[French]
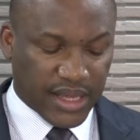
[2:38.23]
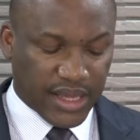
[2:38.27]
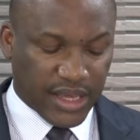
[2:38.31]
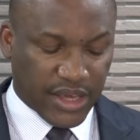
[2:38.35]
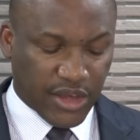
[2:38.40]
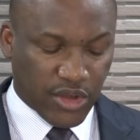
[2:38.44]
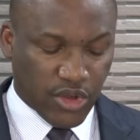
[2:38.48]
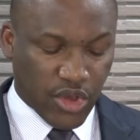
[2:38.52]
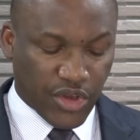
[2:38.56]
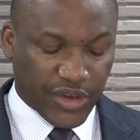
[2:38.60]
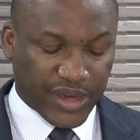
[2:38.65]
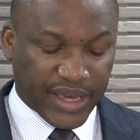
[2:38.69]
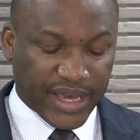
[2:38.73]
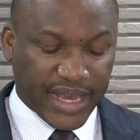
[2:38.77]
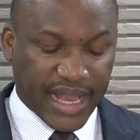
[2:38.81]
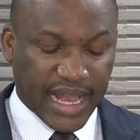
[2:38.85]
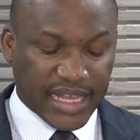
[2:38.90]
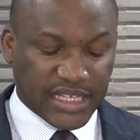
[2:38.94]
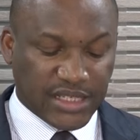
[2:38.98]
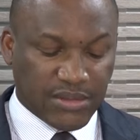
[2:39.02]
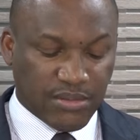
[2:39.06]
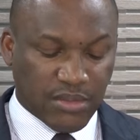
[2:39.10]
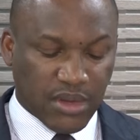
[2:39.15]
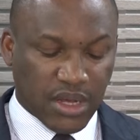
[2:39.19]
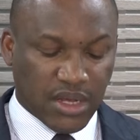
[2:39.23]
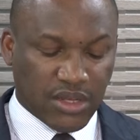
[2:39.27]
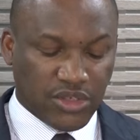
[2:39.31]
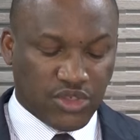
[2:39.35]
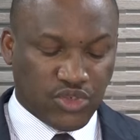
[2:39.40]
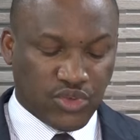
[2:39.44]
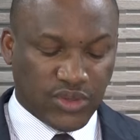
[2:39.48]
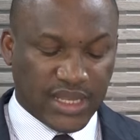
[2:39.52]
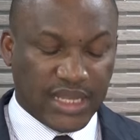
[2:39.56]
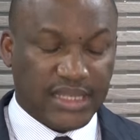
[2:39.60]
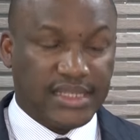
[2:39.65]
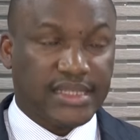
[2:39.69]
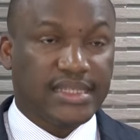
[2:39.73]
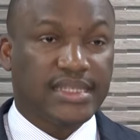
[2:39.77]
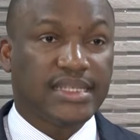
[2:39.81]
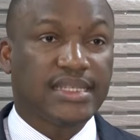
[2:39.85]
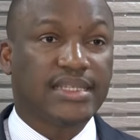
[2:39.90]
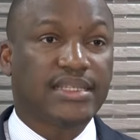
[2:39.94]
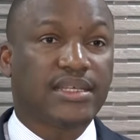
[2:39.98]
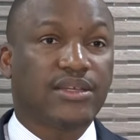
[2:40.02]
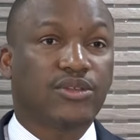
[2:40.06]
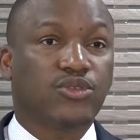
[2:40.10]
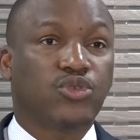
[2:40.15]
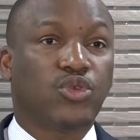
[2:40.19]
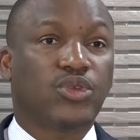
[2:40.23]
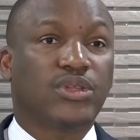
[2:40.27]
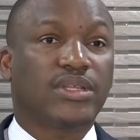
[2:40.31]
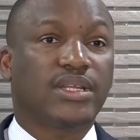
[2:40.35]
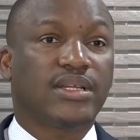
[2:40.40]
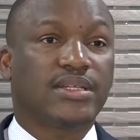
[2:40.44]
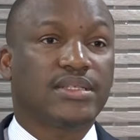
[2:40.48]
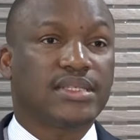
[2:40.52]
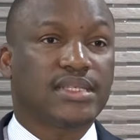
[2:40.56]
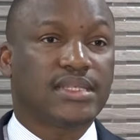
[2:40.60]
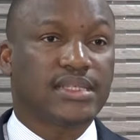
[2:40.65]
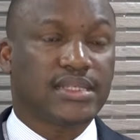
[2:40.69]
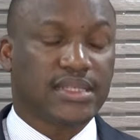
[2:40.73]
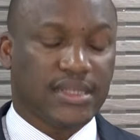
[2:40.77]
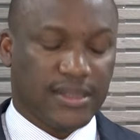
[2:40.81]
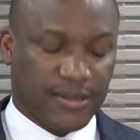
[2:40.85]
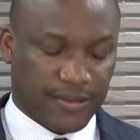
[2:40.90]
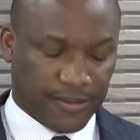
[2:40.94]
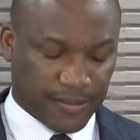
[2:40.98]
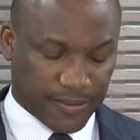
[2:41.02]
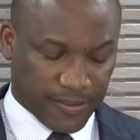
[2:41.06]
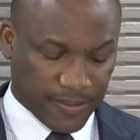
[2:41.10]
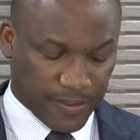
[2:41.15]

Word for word: et leur recasement sur des sites de transit.